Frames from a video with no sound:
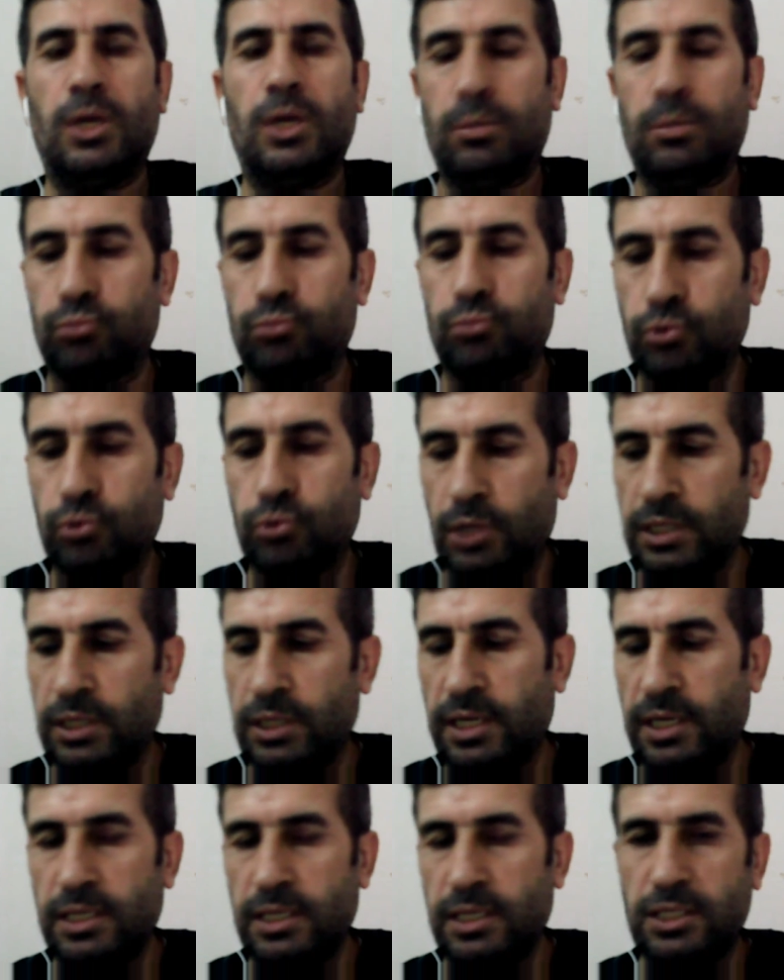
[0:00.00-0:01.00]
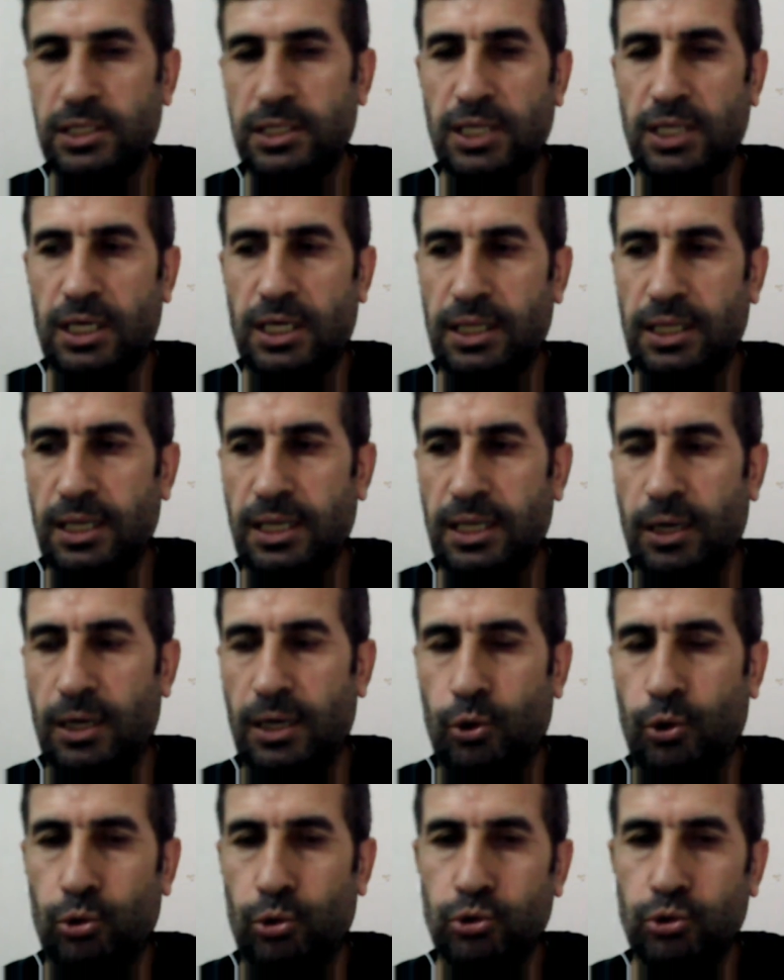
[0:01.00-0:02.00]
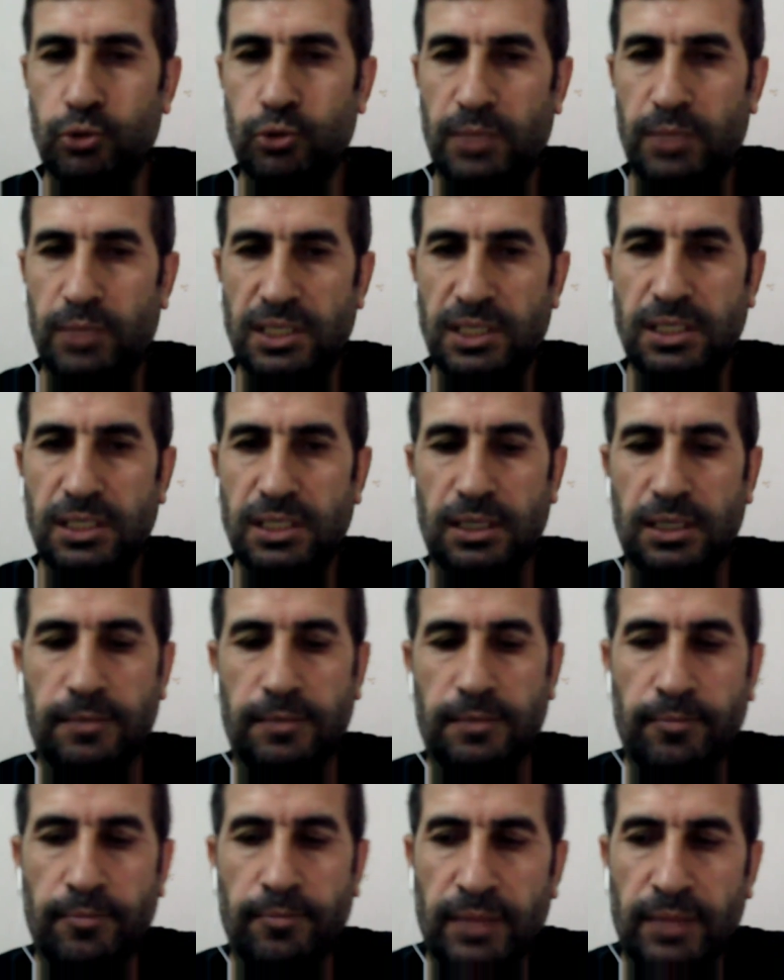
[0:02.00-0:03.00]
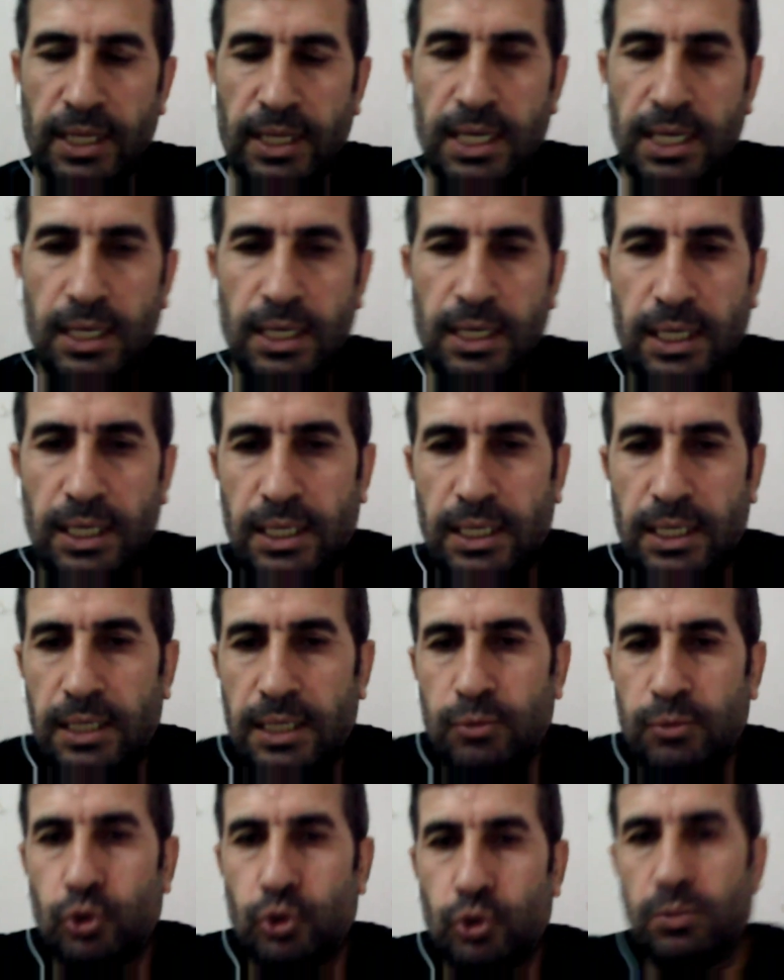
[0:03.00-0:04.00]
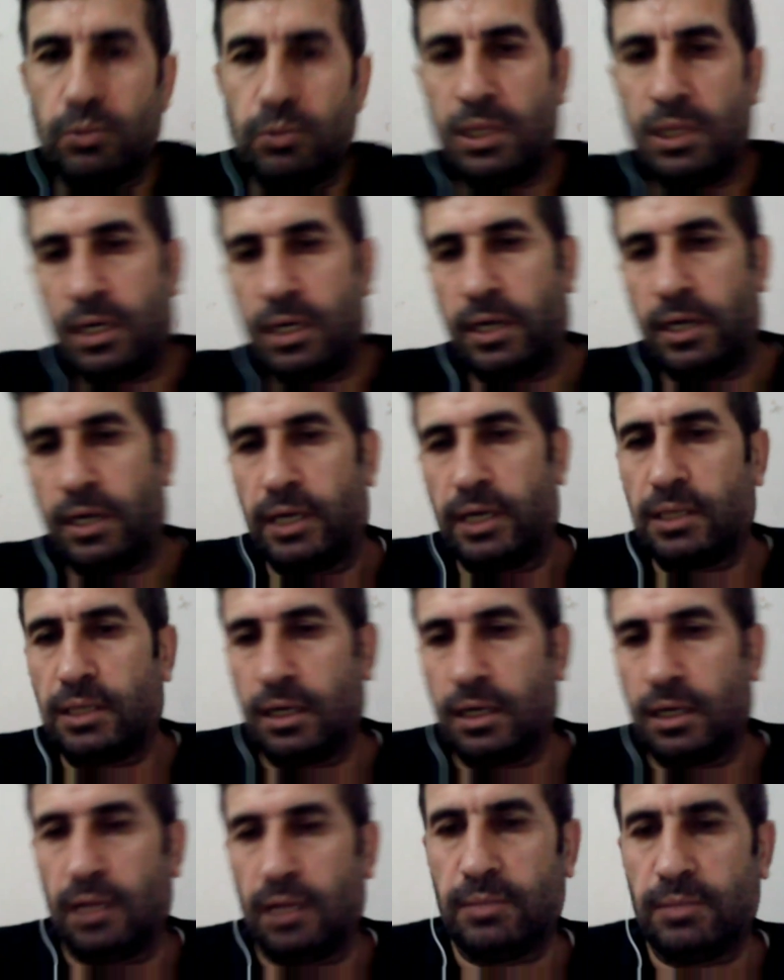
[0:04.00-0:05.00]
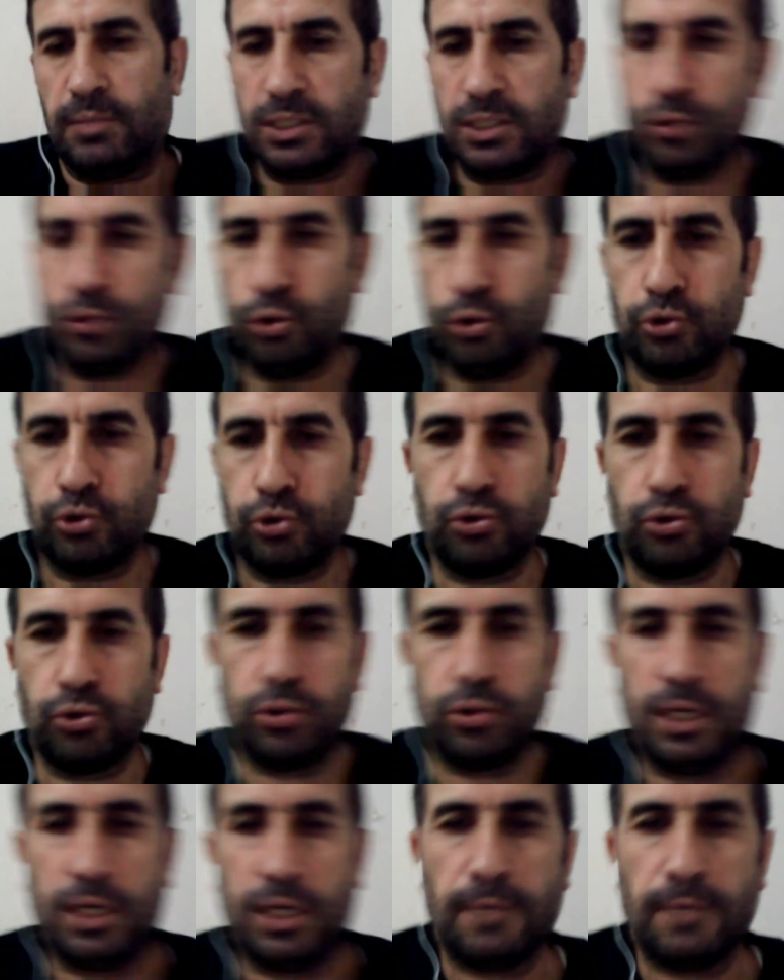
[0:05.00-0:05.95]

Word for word: Bunların en iyi şekilde oluşması, e, Müslümanların ayakta kalmasının ölçüsü de